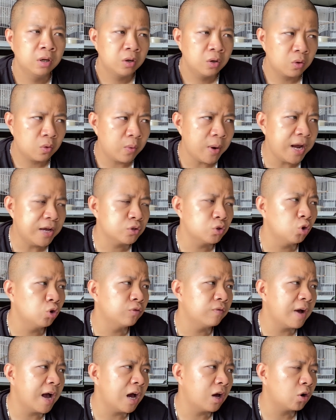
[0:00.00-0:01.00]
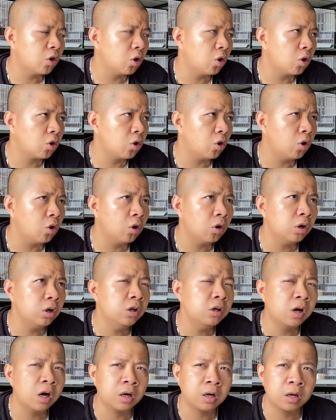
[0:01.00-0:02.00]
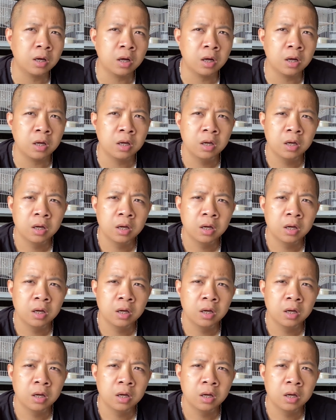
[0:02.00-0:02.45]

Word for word: nó khỏe rồi và nó có lượng à,